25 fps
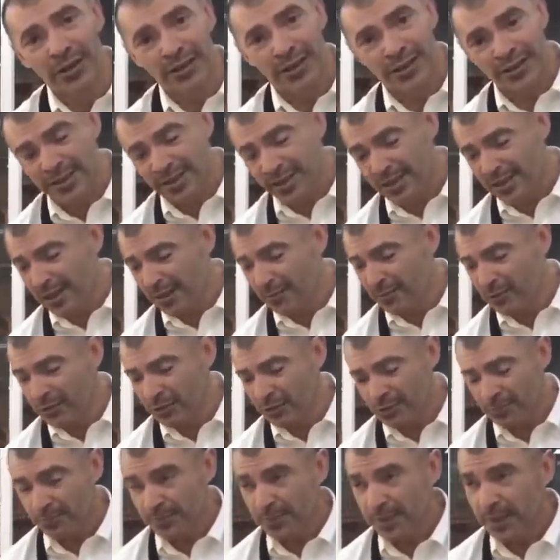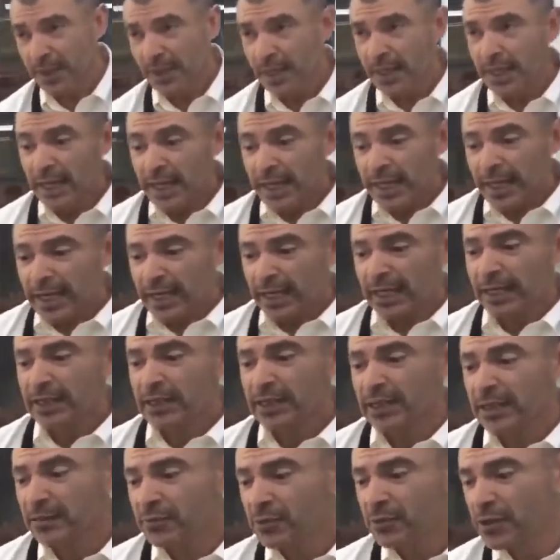necesitamos. ¿Qué le
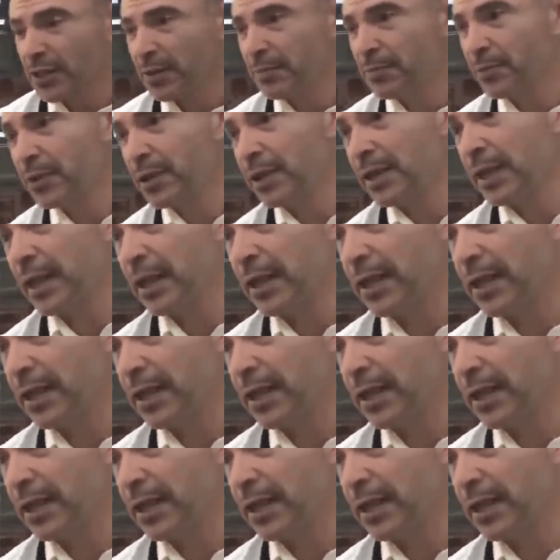tenemos que poner